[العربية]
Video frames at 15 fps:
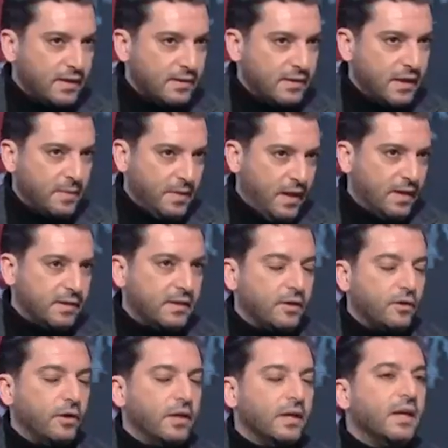إيه. قصدك من حيث
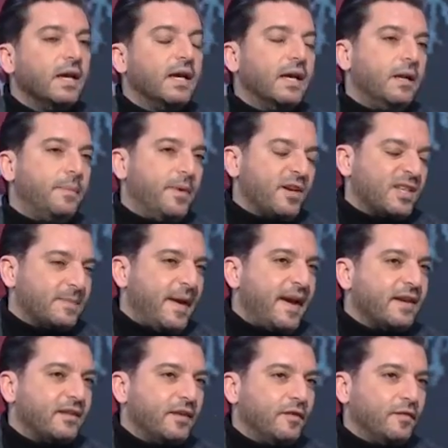الرؤيه صح
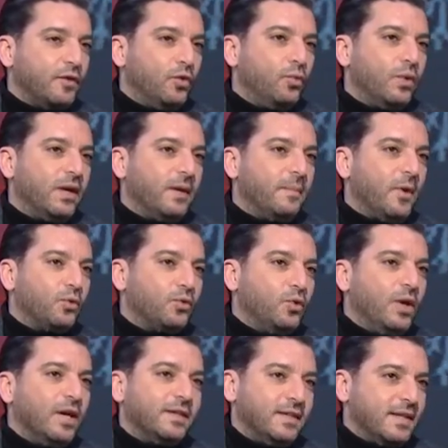البرسبكتيف هو
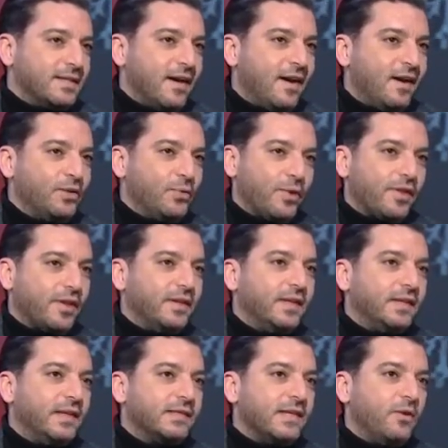موضوع الديزاين وال 3
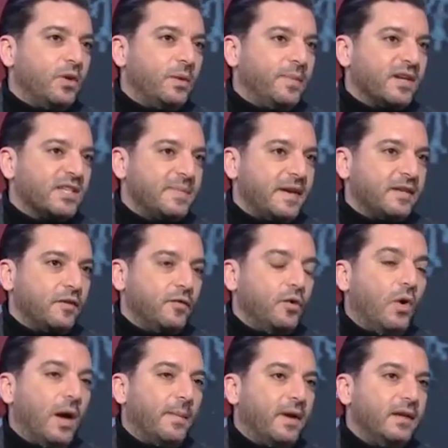دي ديزاين والبرسبكتيف
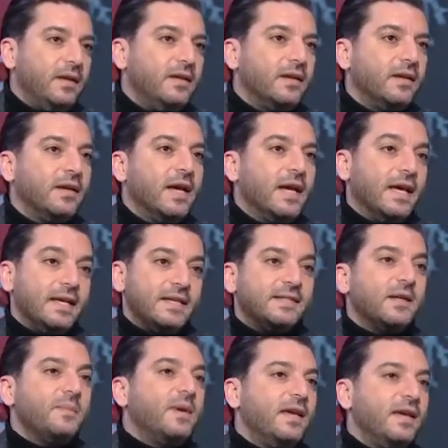هو عمليه
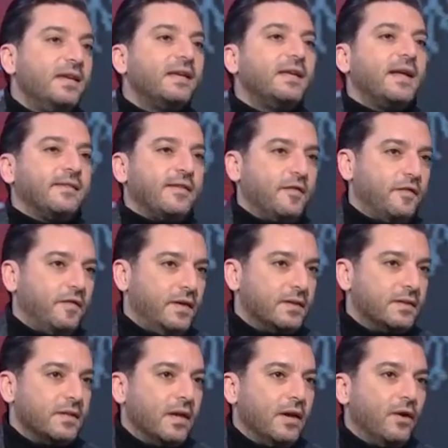استباقيه
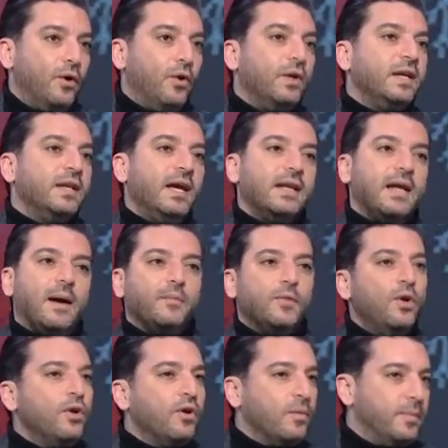للتنفيذ أوكي. هون نحن عم
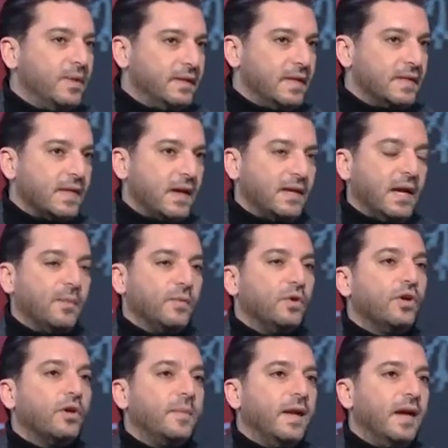نهرب بالديزاين عم
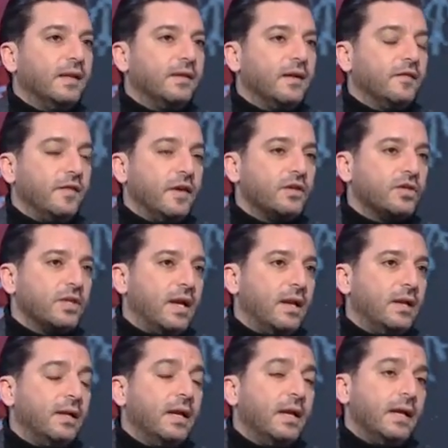نهرب لحتى نفرجي
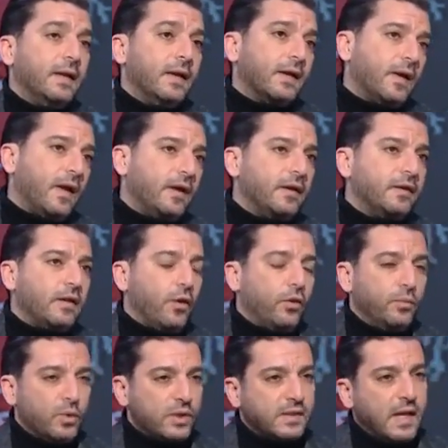هالكلاينت او
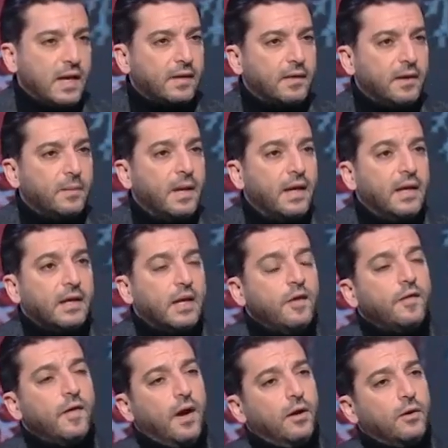المستخدم
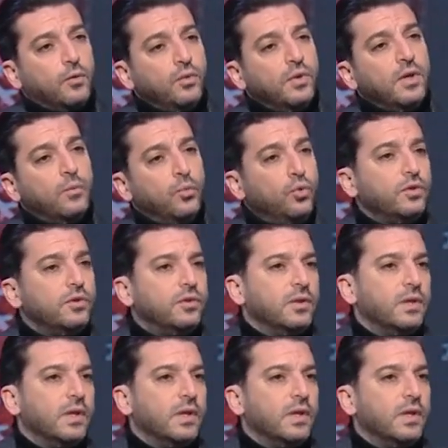كيف رح يكون المود